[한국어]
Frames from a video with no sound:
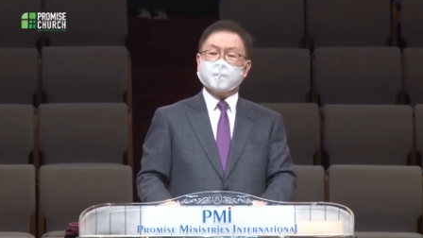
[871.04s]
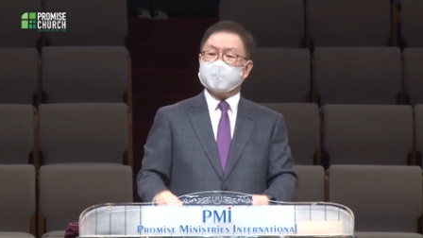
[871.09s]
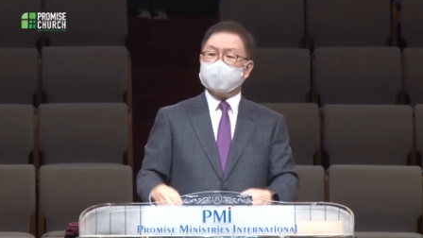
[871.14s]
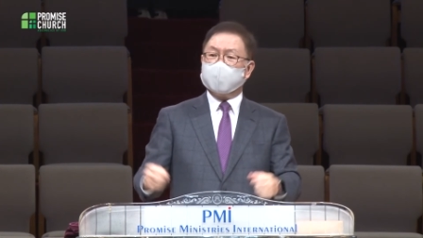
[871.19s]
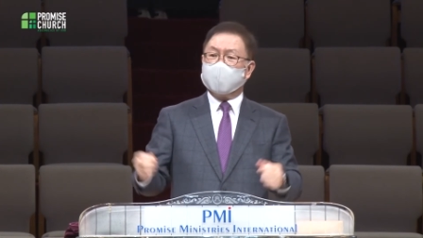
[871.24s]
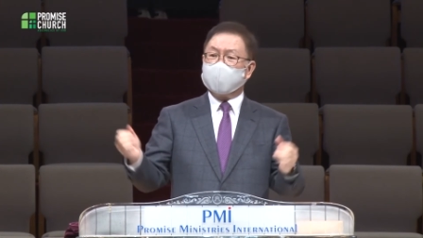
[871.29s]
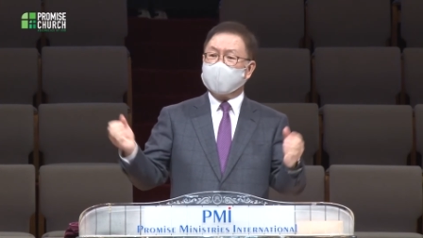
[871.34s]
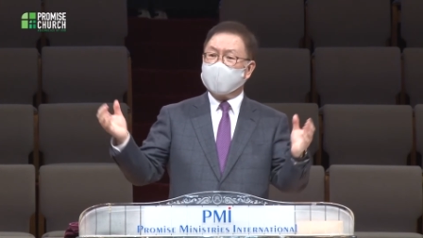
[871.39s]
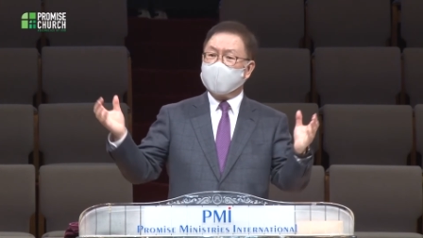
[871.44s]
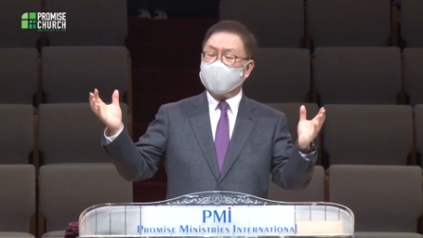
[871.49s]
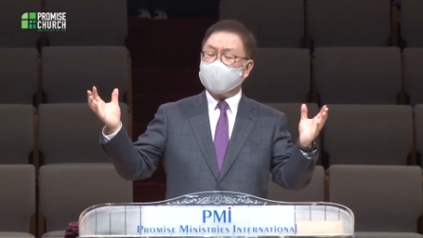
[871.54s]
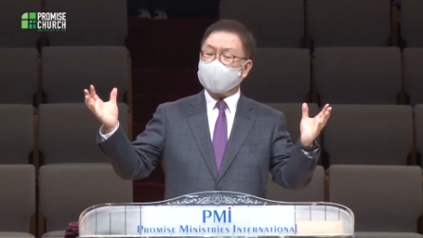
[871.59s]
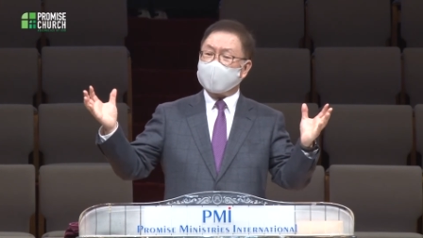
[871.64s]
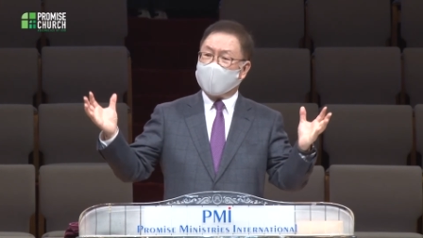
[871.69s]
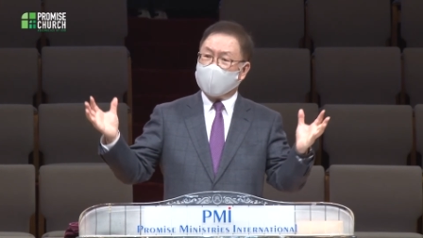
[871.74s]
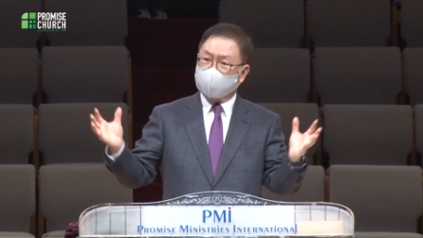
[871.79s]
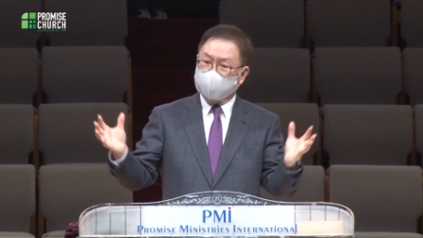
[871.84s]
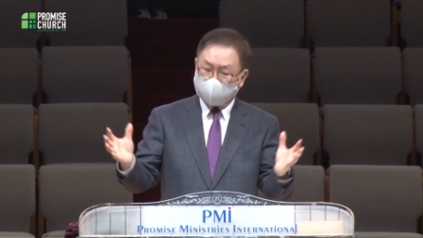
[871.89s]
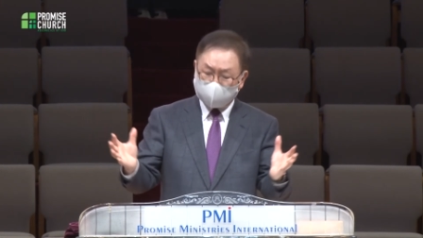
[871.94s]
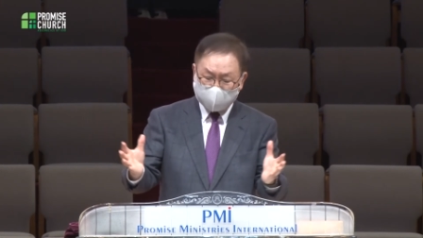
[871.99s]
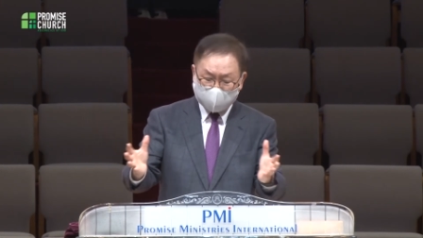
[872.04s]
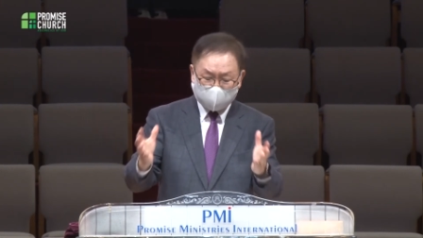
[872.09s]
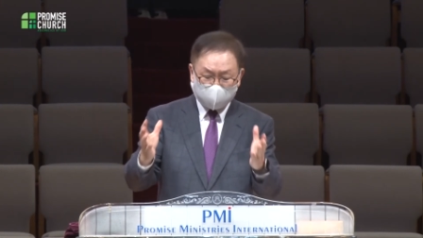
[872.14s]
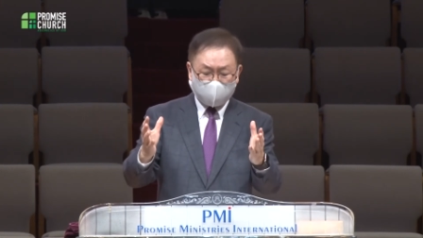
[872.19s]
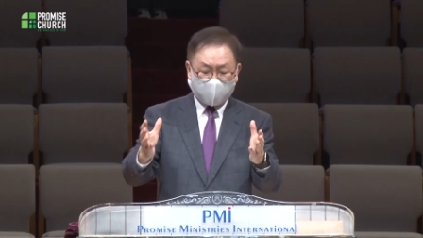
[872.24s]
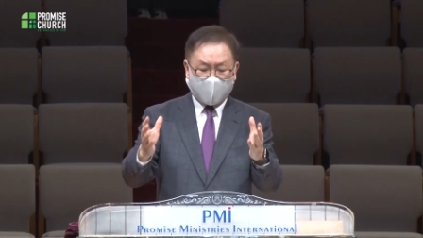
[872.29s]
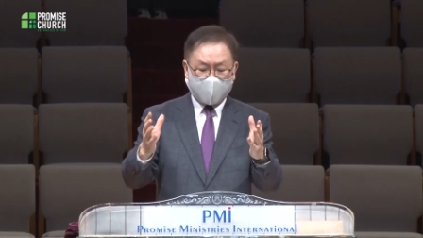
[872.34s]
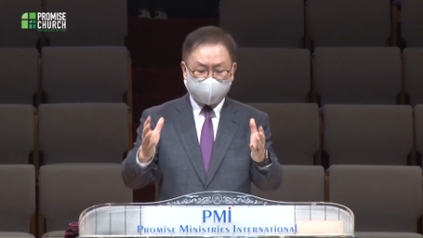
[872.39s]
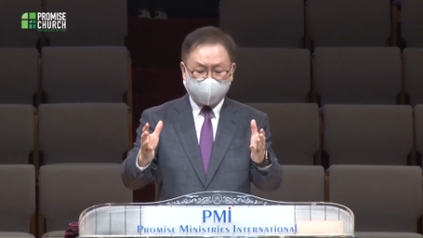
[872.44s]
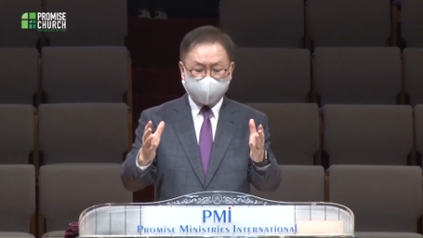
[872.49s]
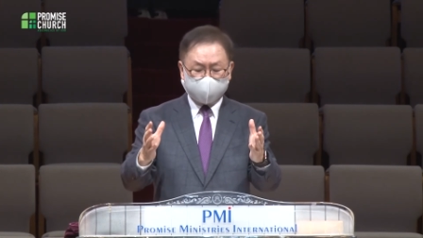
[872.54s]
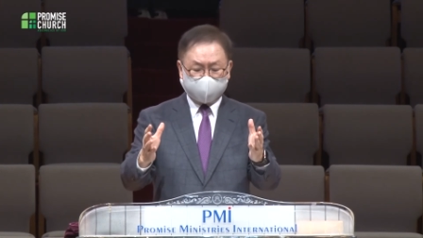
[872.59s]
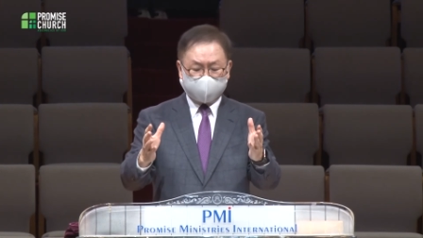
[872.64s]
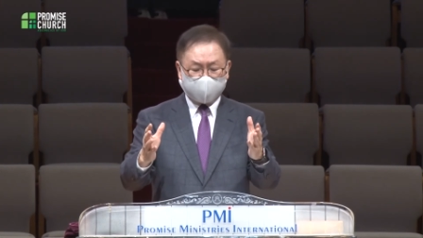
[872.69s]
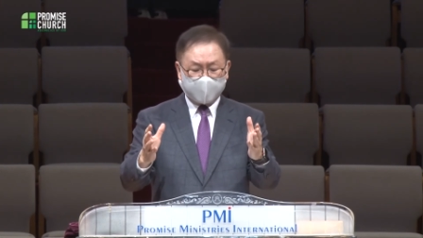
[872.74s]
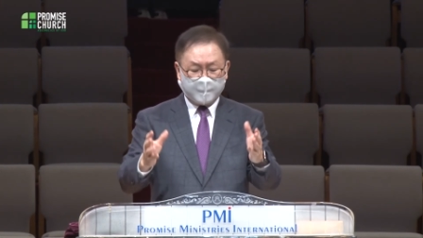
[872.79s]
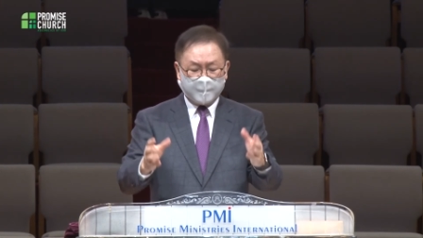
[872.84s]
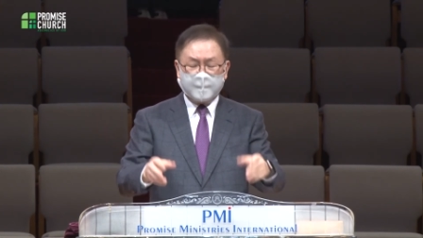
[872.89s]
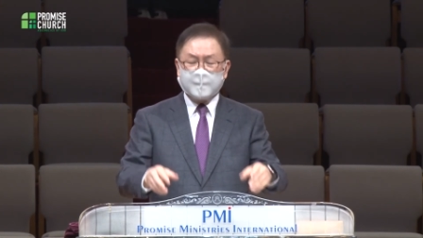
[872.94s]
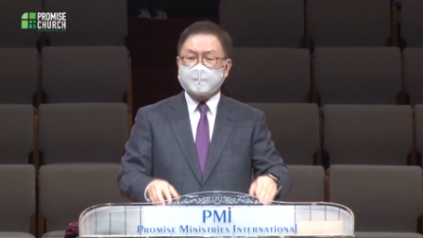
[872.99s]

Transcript: 내가 가꾸지도 않은